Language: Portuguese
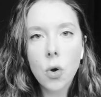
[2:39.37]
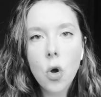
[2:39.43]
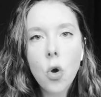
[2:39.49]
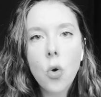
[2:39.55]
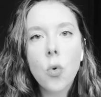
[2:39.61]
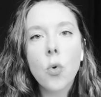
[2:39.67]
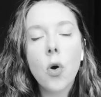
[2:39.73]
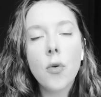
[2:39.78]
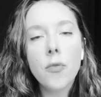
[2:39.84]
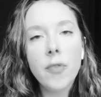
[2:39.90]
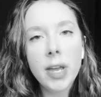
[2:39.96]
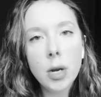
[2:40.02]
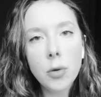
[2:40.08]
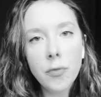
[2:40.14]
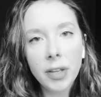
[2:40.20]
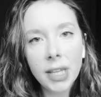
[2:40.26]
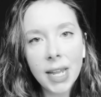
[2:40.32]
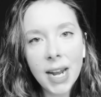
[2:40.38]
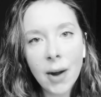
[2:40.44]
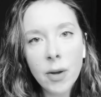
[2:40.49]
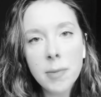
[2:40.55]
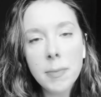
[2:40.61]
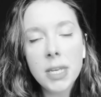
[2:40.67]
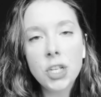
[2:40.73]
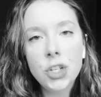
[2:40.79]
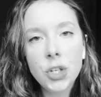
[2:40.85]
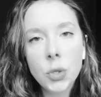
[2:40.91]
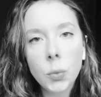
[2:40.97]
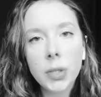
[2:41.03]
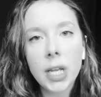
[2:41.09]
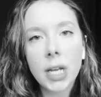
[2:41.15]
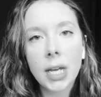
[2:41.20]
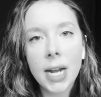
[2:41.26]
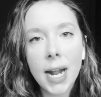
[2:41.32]
o governo federal emitiu o
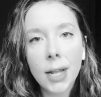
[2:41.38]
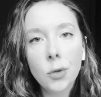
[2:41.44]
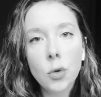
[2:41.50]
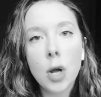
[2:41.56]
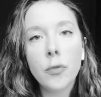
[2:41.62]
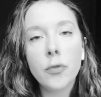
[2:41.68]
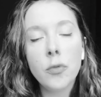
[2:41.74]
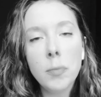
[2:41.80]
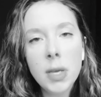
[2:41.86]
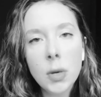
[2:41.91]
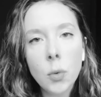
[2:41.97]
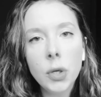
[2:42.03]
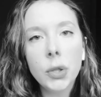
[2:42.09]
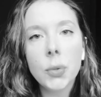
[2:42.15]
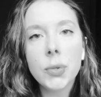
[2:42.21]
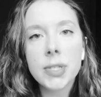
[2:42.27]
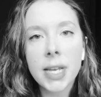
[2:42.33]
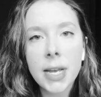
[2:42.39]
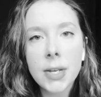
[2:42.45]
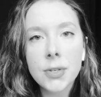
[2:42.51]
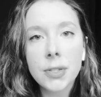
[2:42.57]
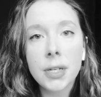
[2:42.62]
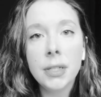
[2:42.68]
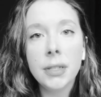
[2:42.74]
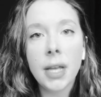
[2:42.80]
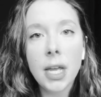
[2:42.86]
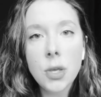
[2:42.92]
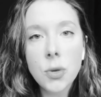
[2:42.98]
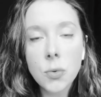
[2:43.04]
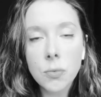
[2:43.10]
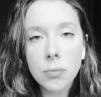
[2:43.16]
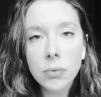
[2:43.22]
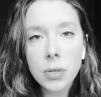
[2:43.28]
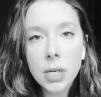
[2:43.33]
decreto 9831